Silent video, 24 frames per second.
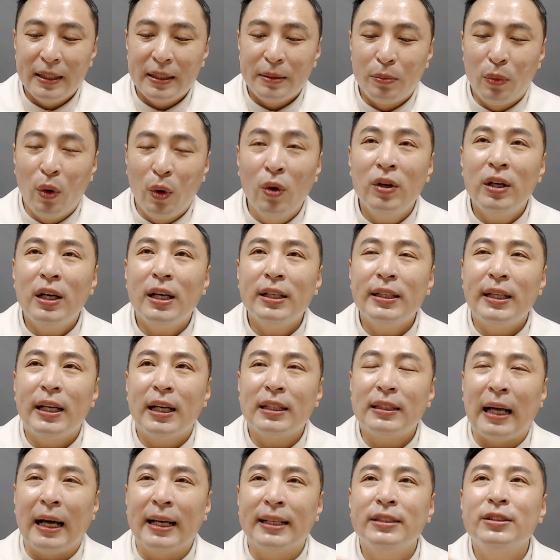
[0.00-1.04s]
뭔가
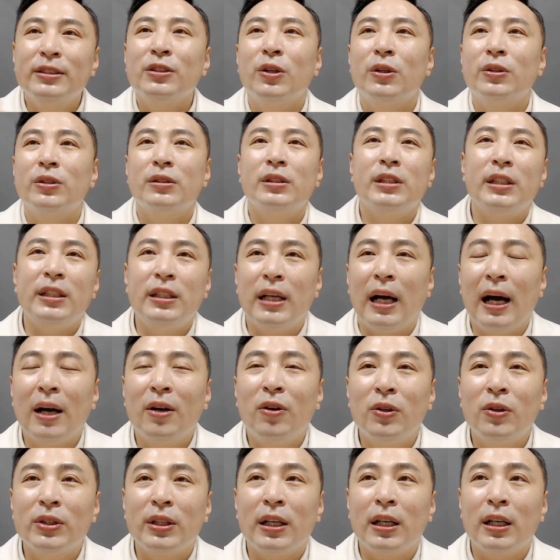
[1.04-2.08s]
내가 다른 거를
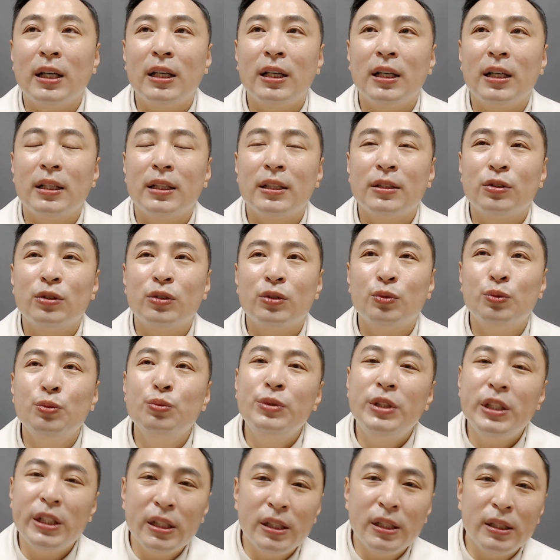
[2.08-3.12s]
하거나
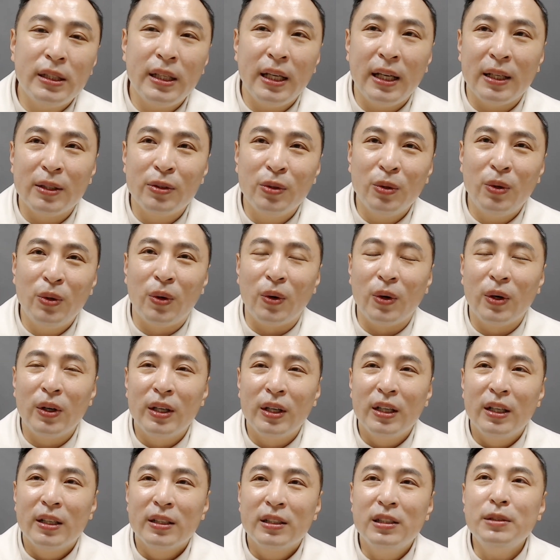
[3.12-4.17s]
움직일 때에도
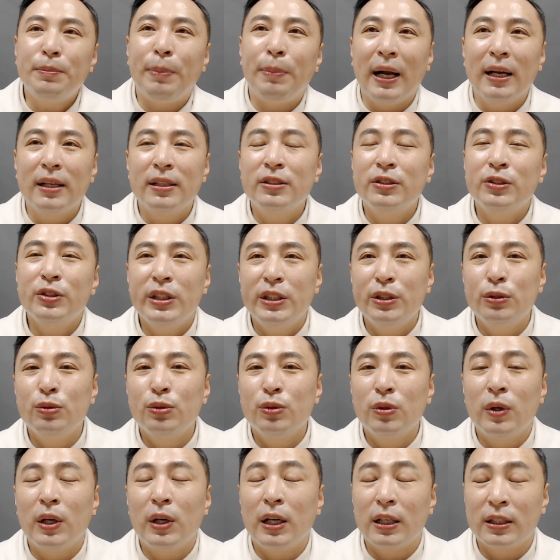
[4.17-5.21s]
그 밝은
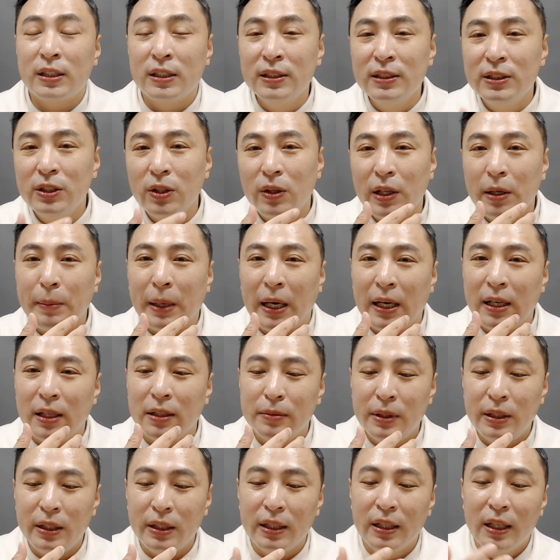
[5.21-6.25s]
기운과 긍정의
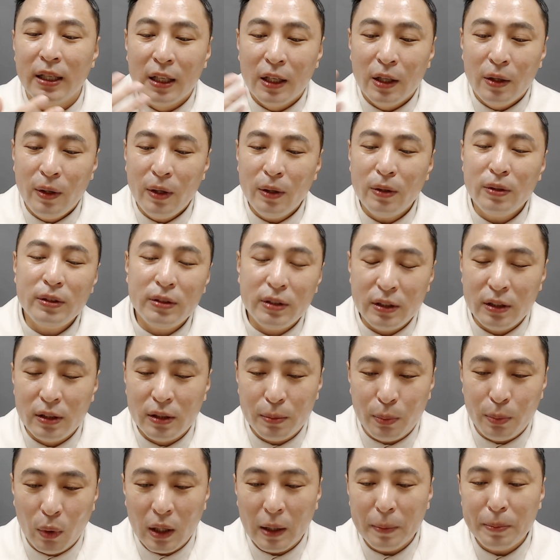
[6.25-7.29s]
마음이 회원 이
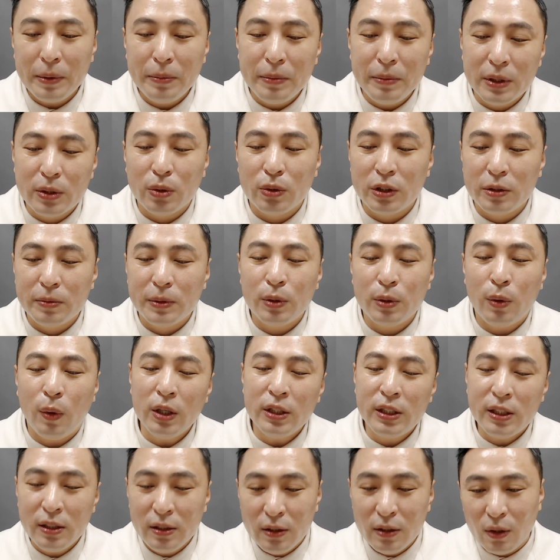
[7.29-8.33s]
보랏빛 미소님을
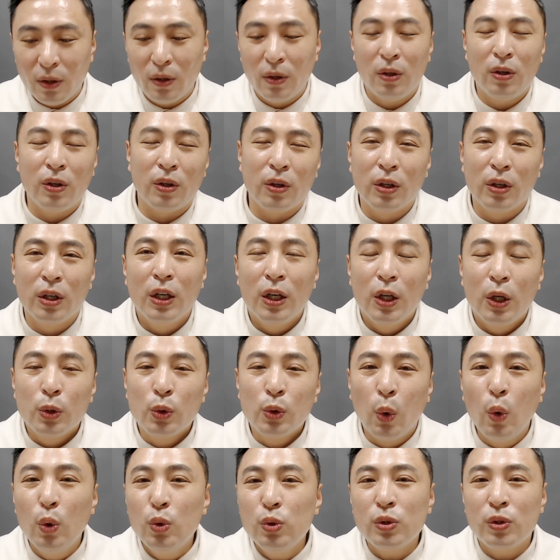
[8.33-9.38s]
훨씬 더
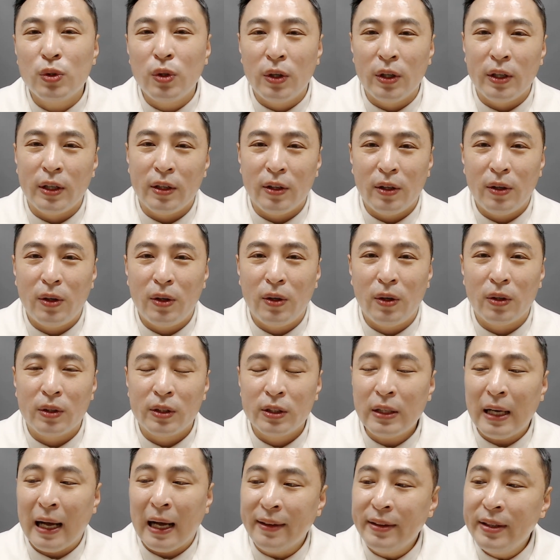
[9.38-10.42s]
도울 거예요.
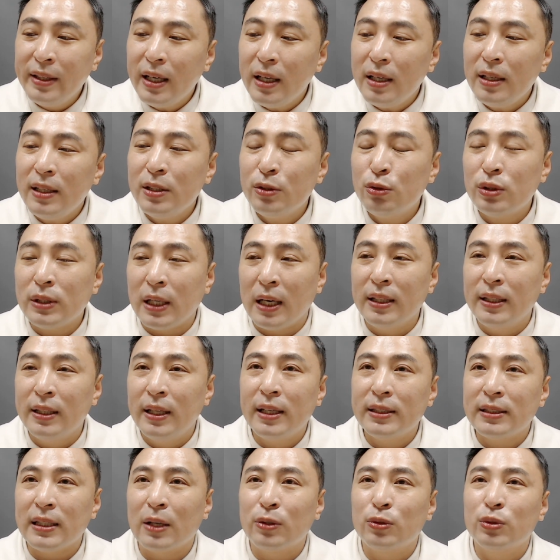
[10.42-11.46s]
그래서 안될 일도 잘
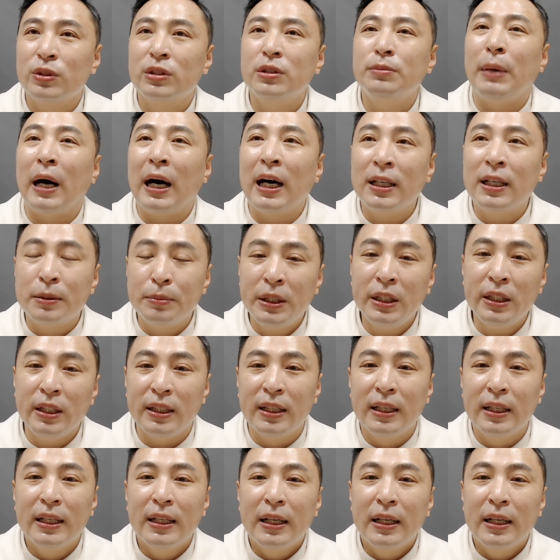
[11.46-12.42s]
되게 자꾸 그 마음이